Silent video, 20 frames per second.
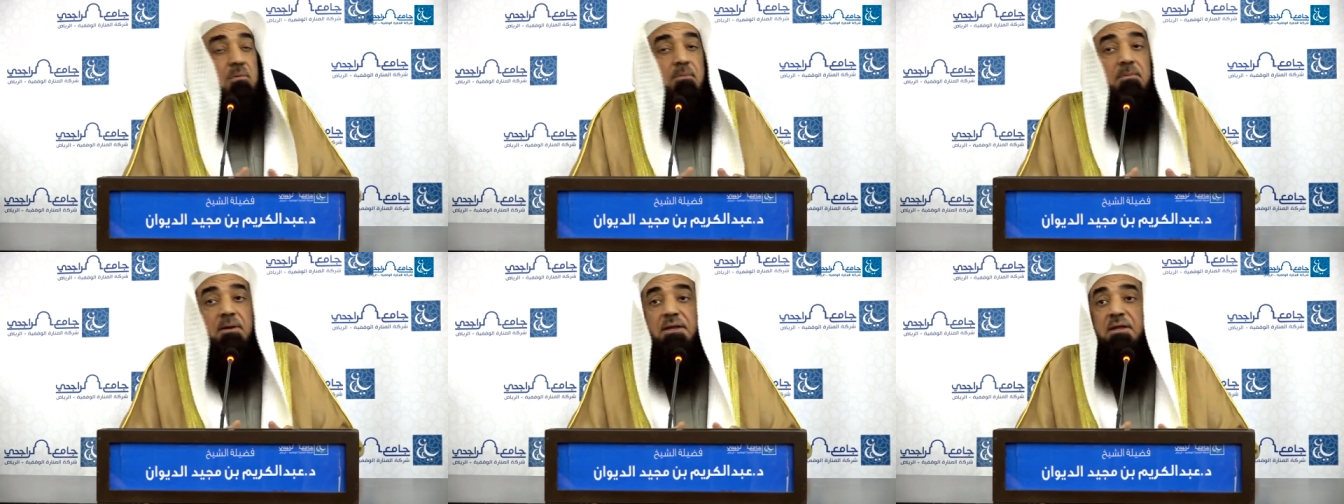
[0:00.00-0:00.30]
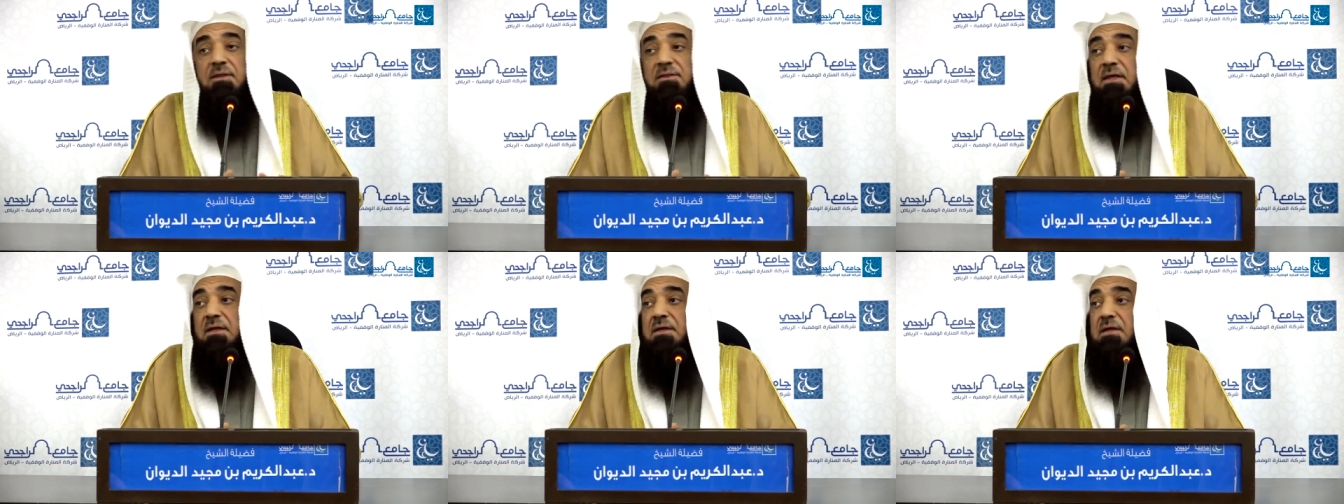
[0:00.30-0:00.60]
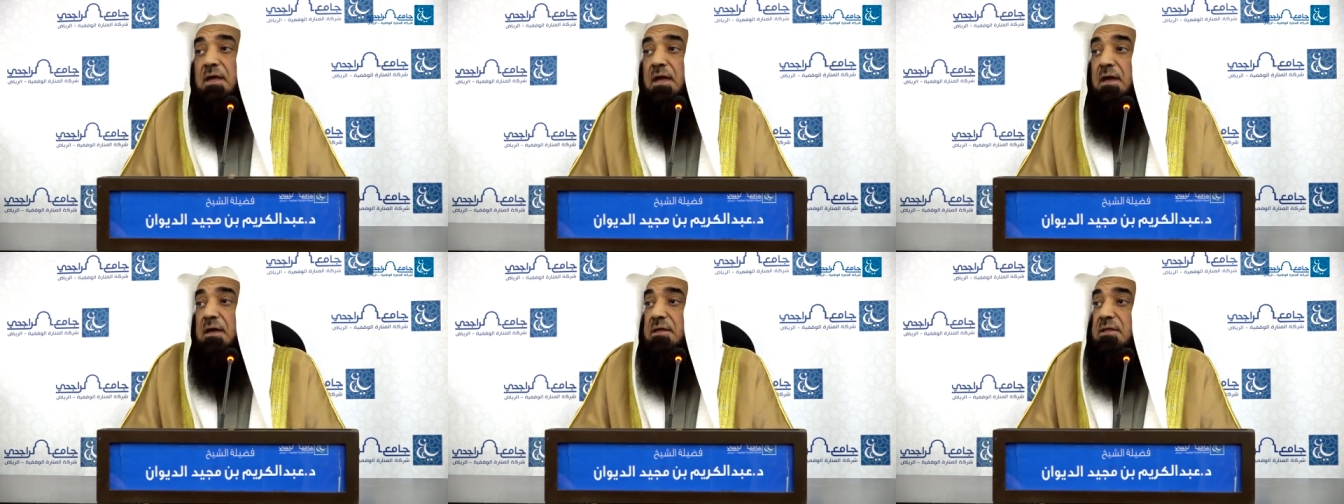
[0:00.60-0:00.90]
بعد
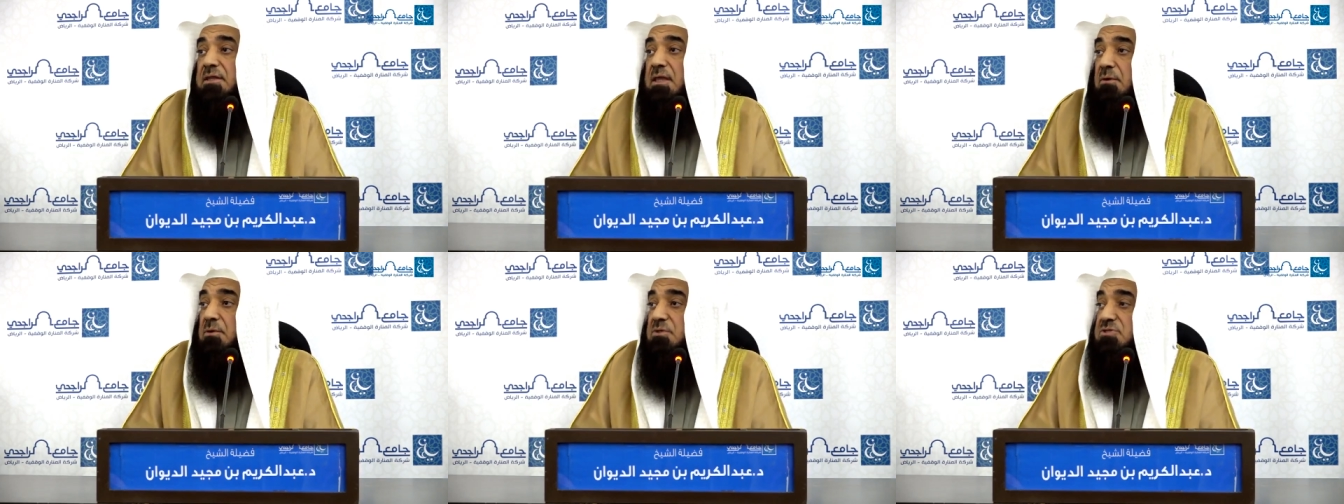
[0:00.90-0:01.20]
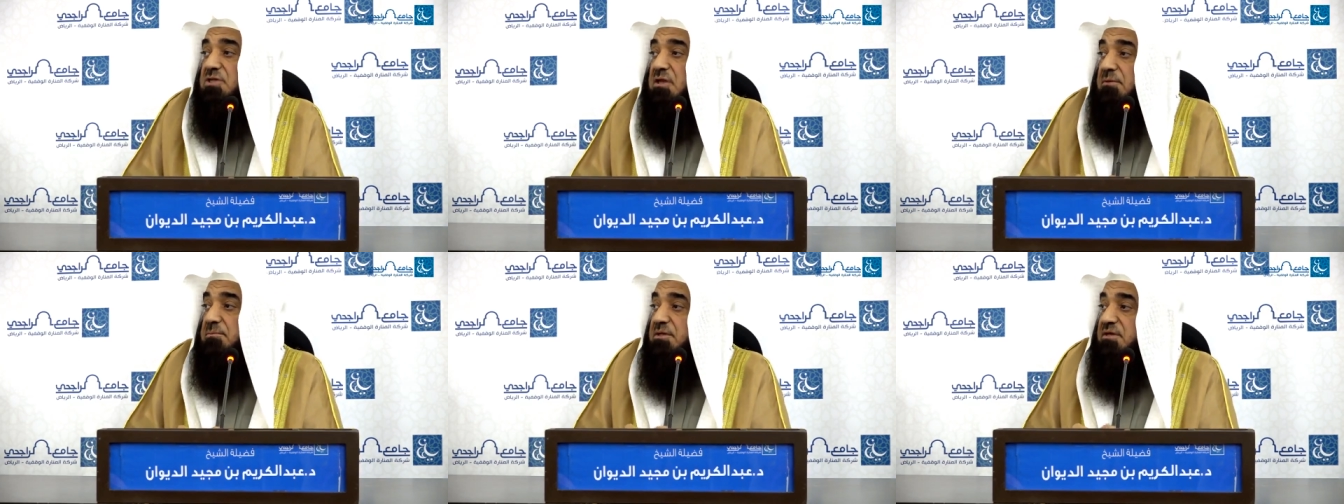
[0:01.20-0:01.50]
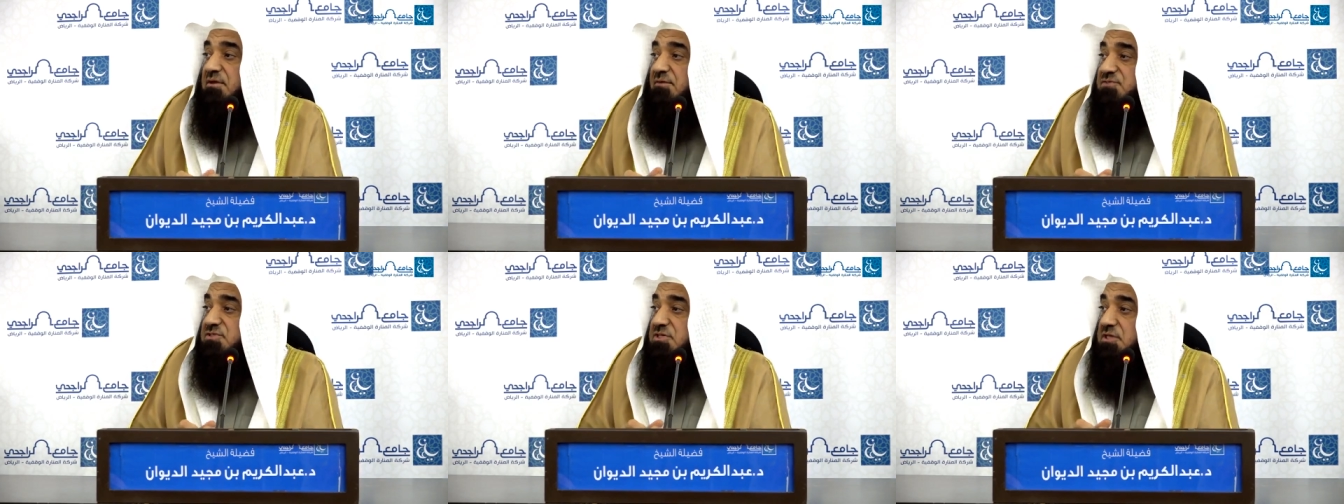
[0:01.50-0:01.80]
ذلك إذا وجد من
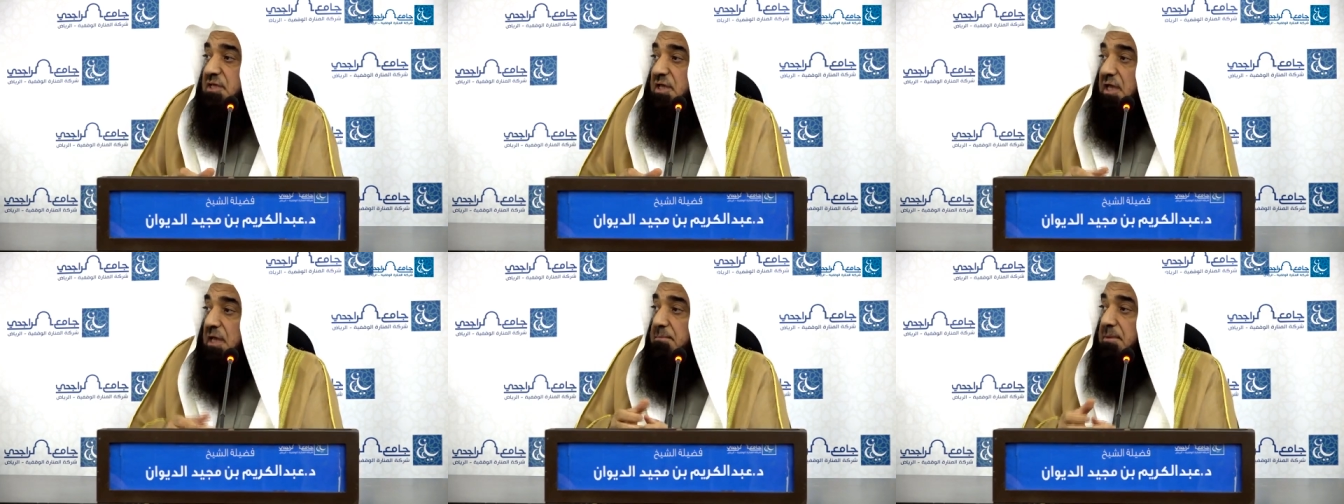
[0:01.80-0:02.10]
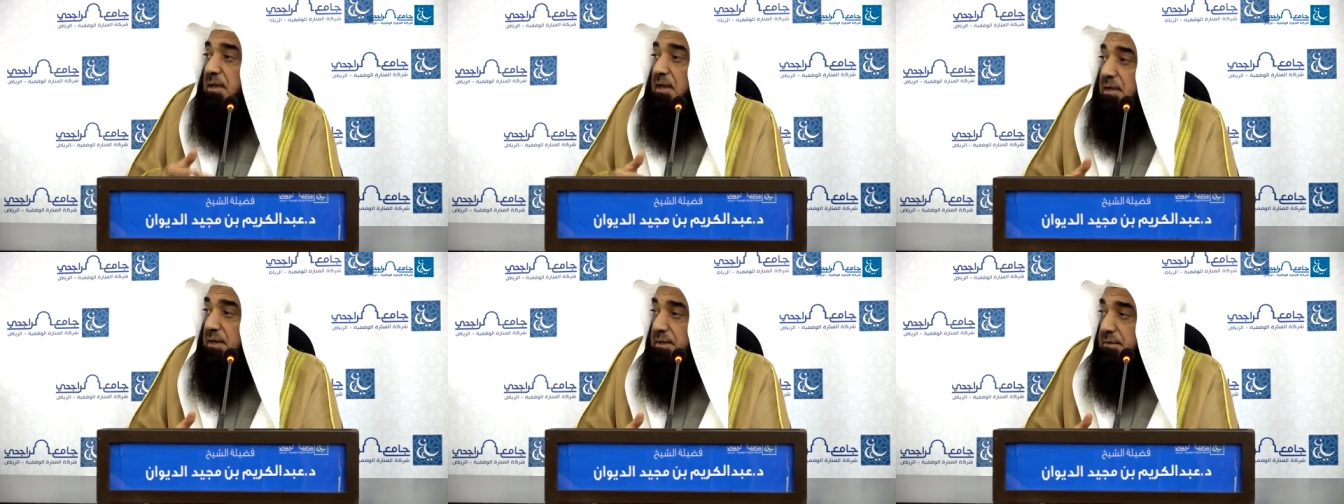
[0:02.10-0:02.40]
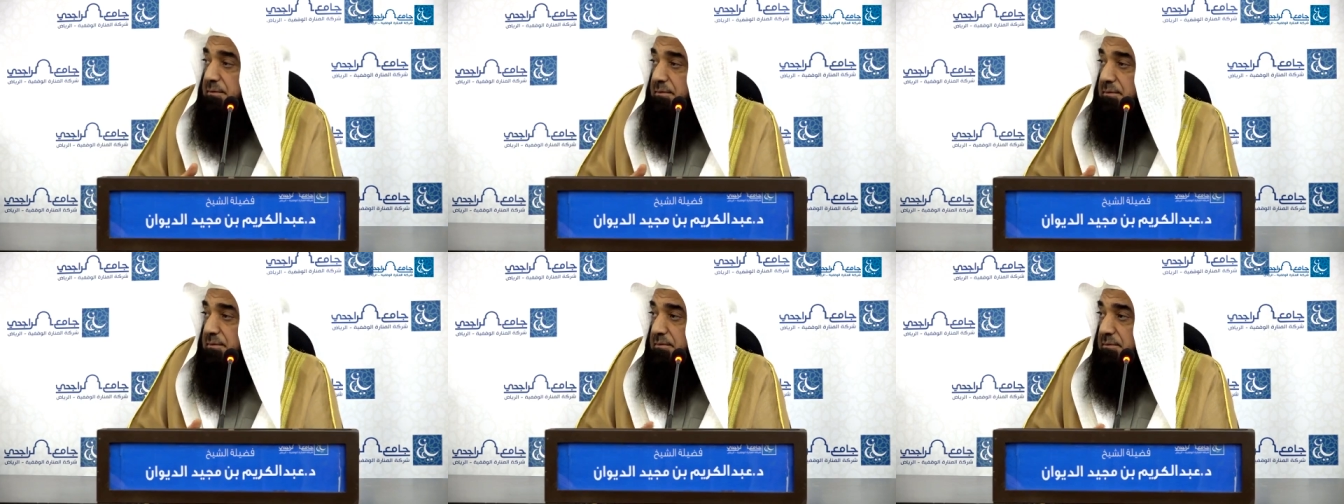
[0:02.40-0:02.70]
نفسه
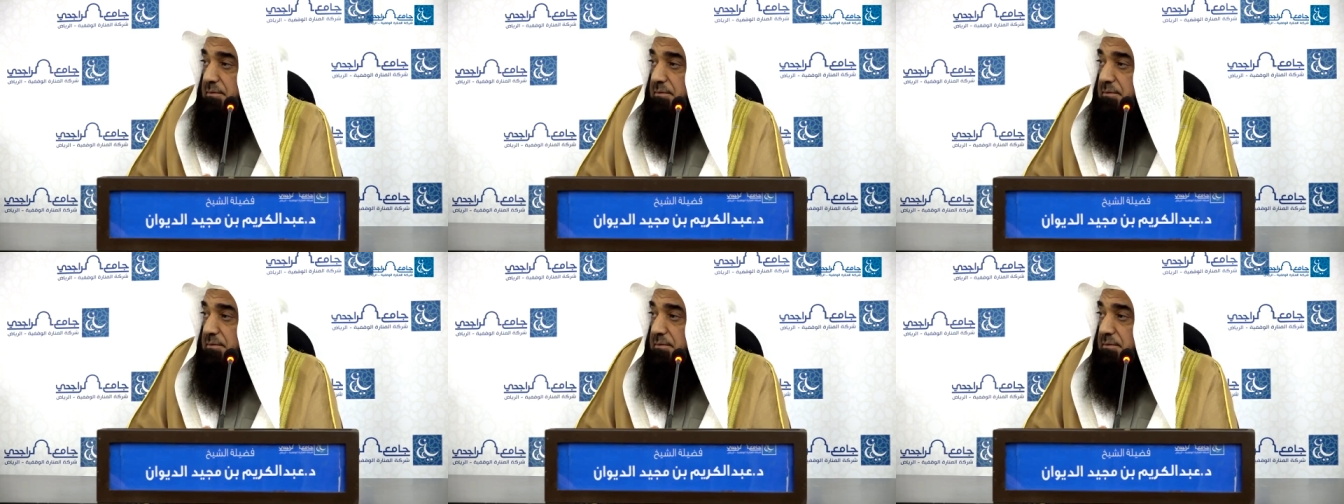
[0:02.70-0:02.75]
إقبالا